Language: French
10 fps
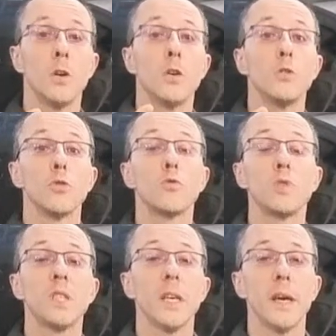sur tout ce
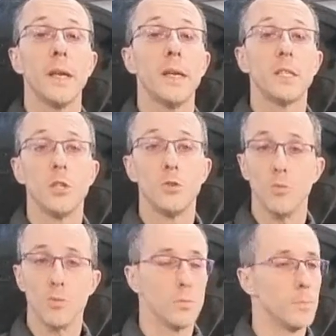qui est les
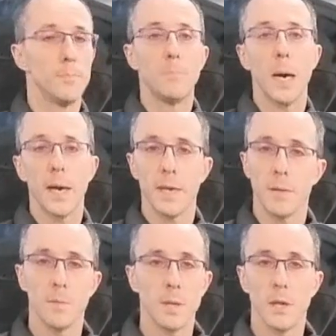tissus. Pareil,
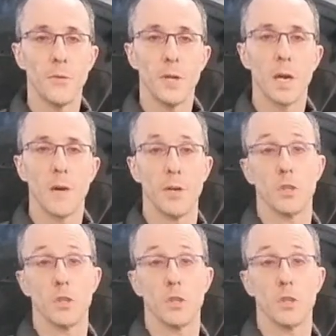il fait des ravages.